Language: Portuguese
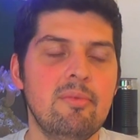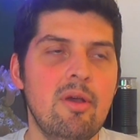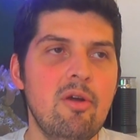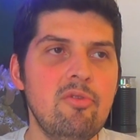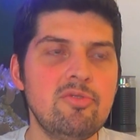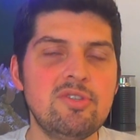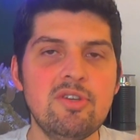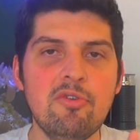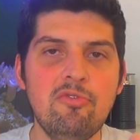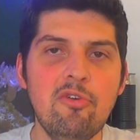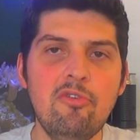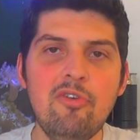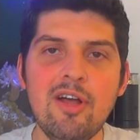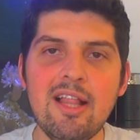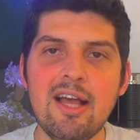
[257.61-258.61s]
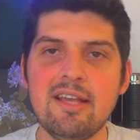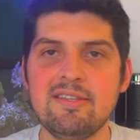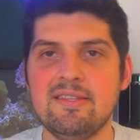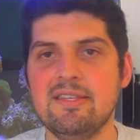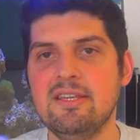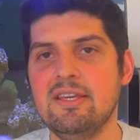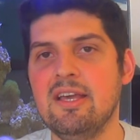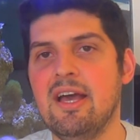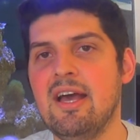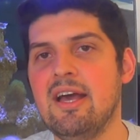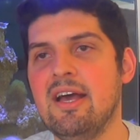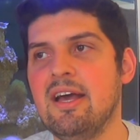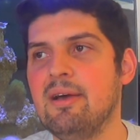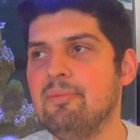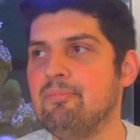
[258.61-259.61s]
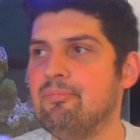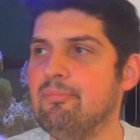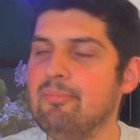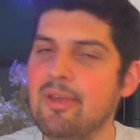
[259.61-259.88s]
eu, se eu for falar assim, ah,